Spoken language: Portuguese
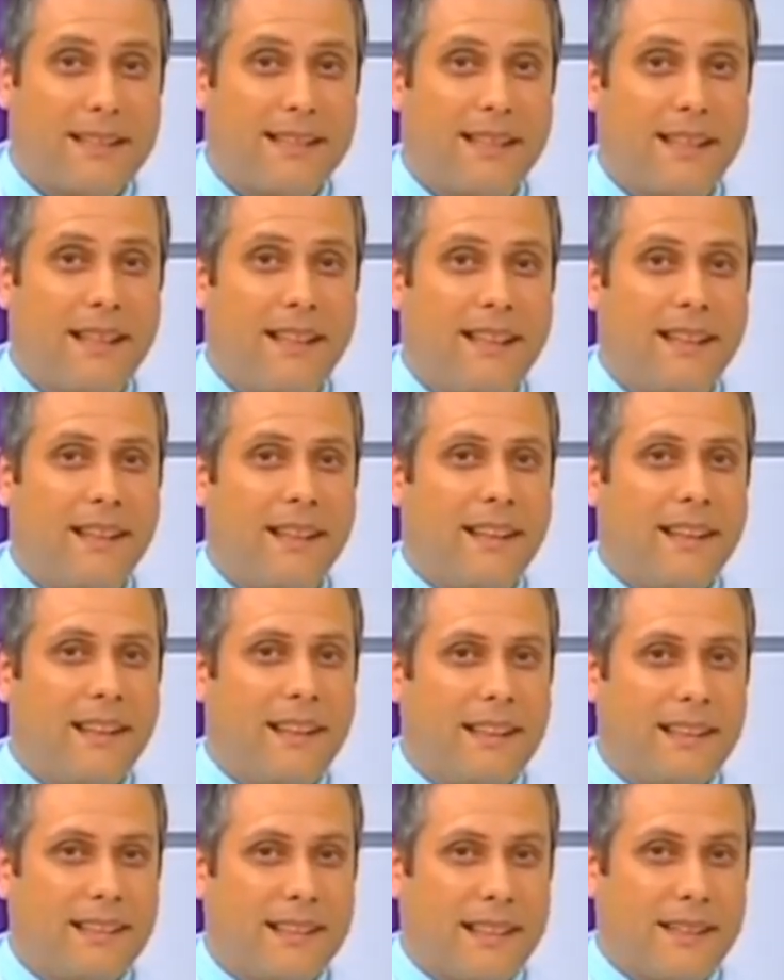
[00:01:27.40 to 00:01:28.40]
essa,
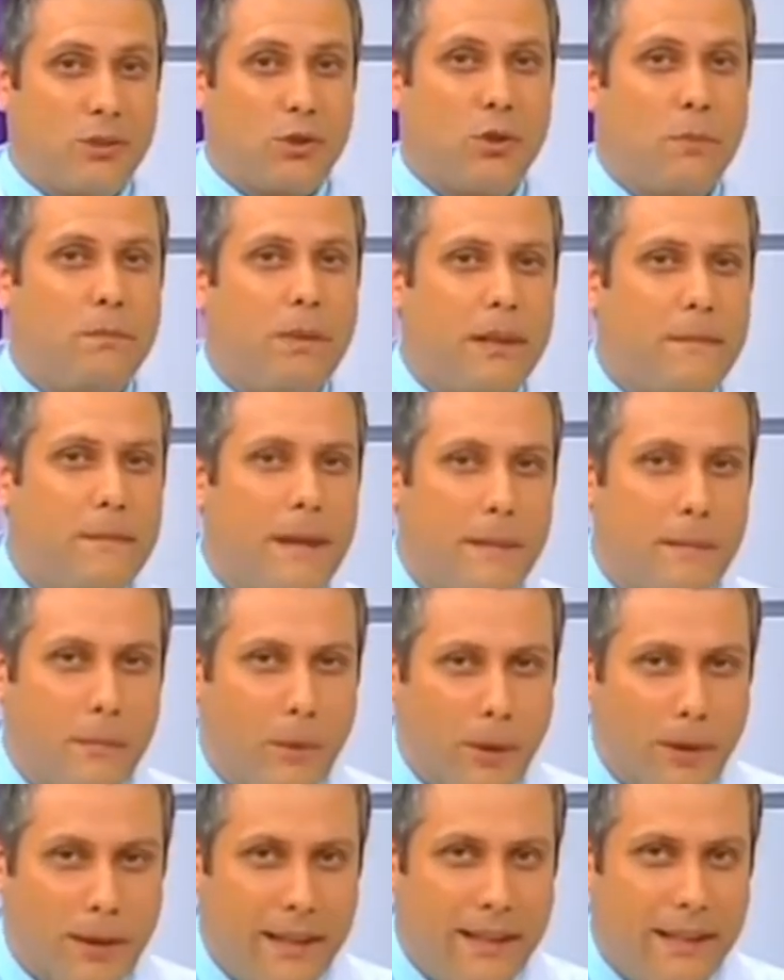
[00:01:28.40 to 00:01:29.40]
essa super
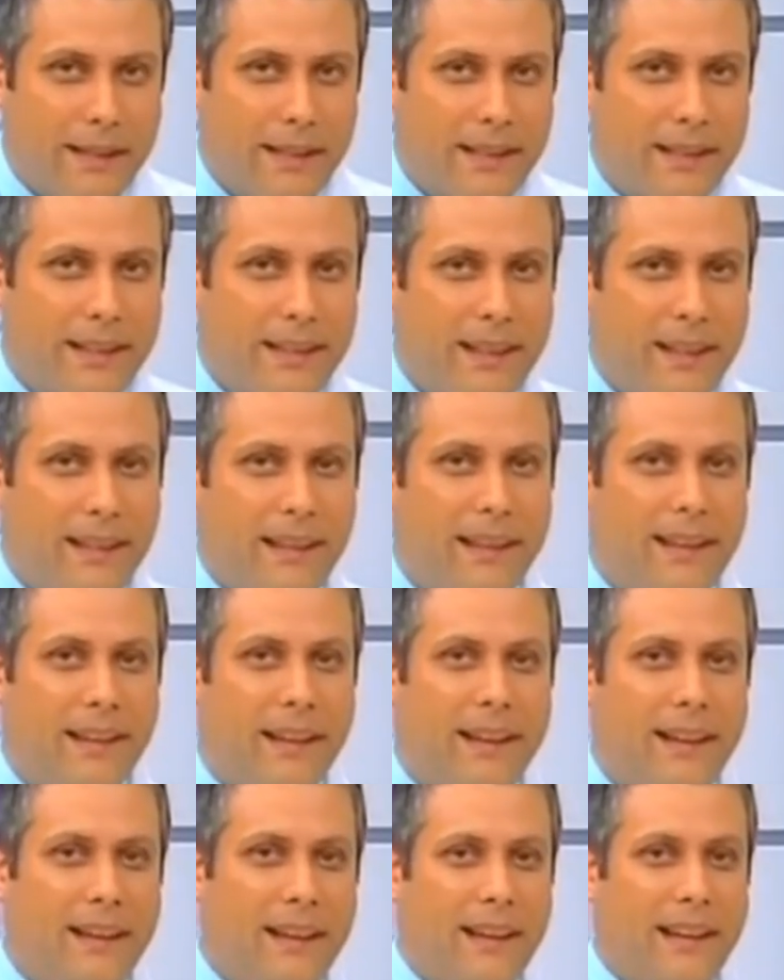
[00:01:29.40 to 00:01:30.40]
memória que
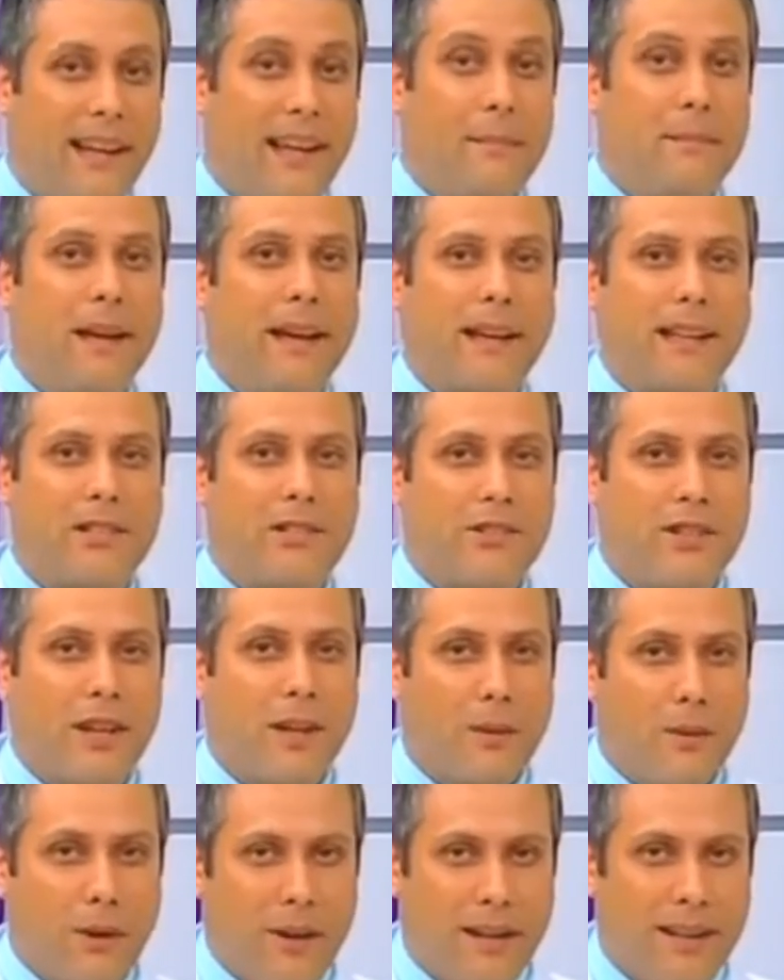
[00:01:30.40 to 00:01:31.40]
a Rebecca Tia
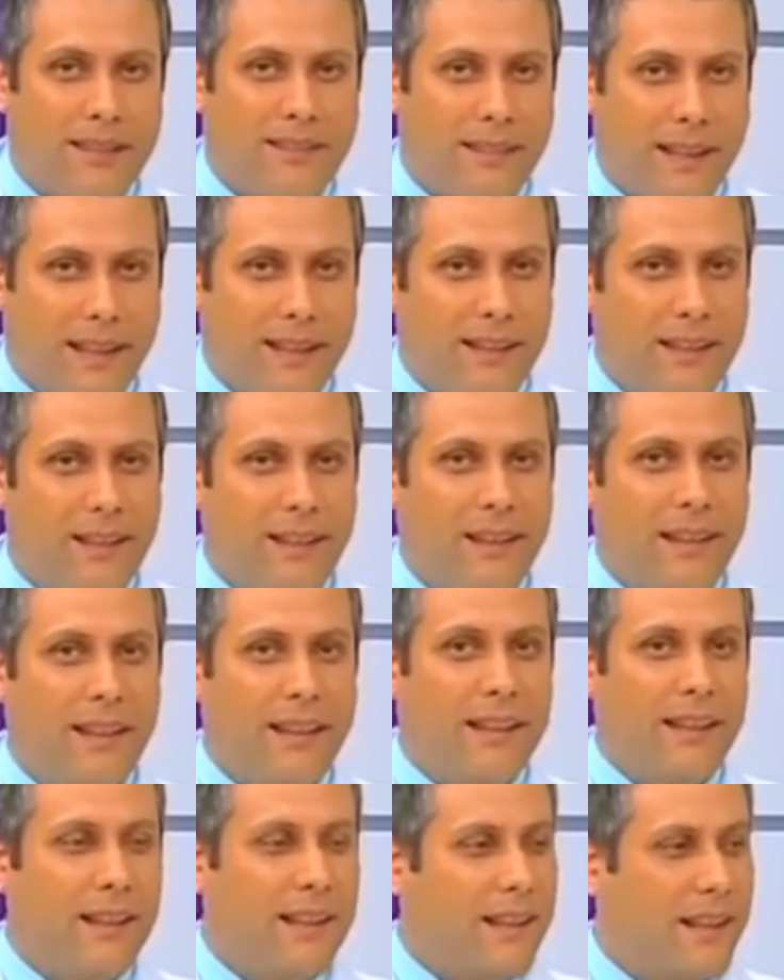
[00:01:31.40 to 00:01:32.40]
Rock tem
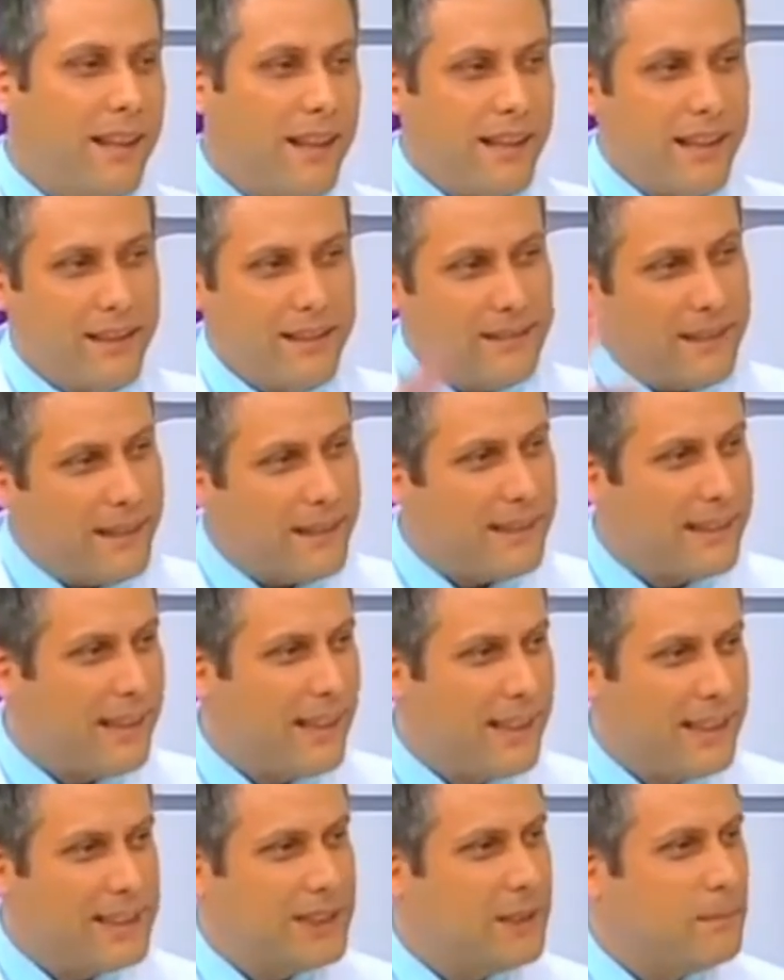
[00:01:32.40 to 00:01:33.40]
e que a
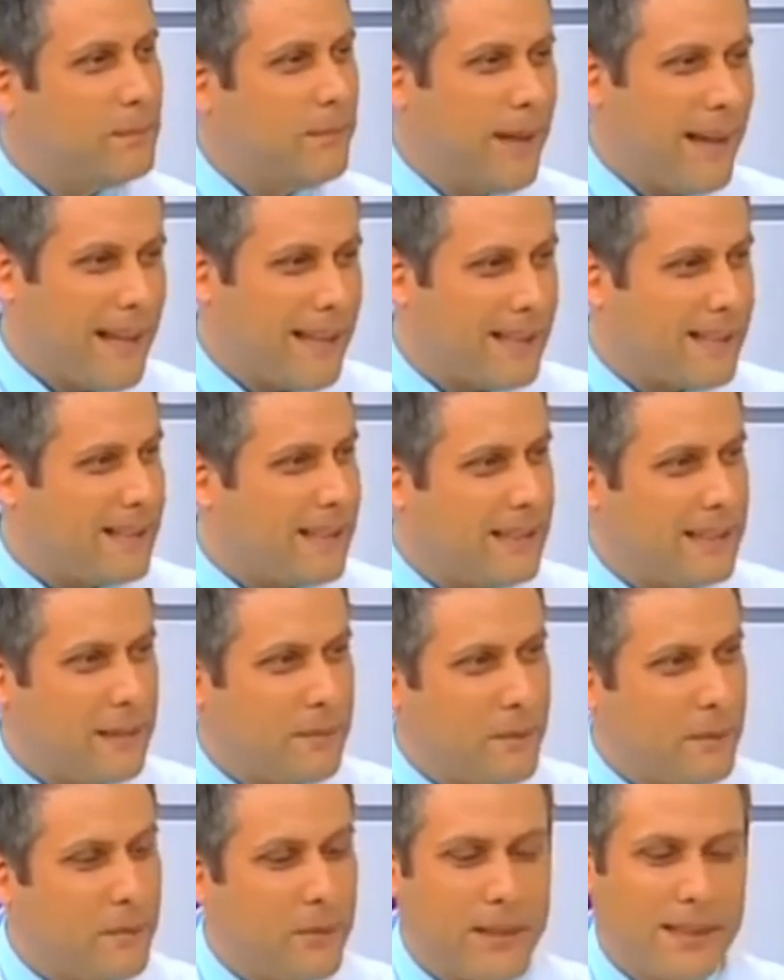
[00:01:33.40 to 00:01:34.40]
grande massa da
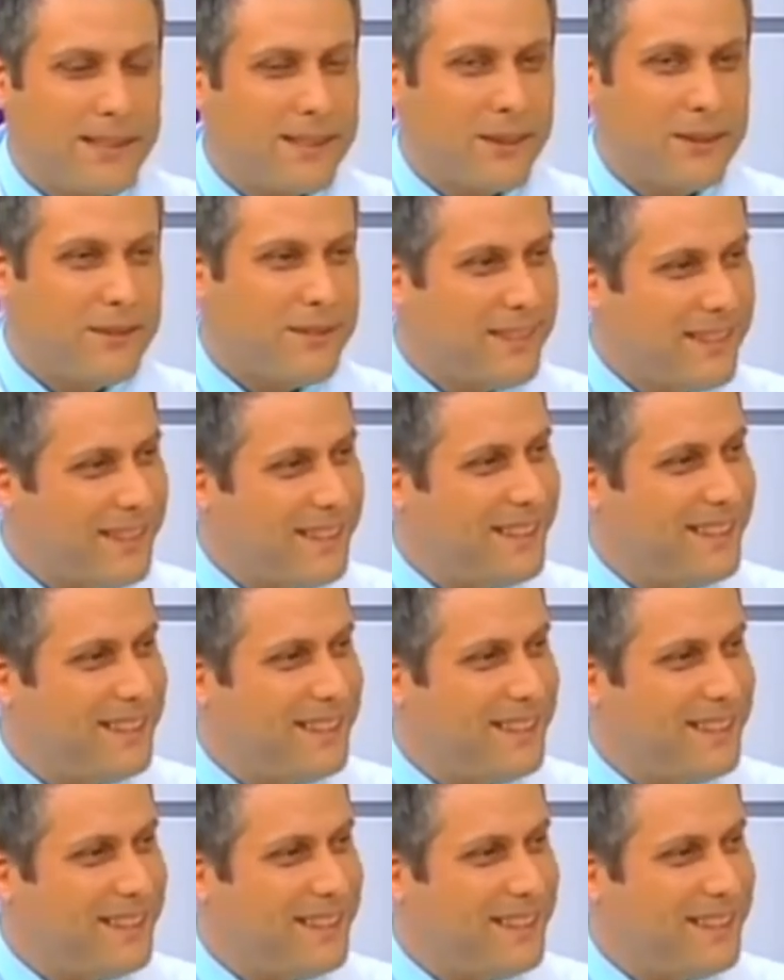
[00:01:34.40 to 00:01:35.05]
população não tem.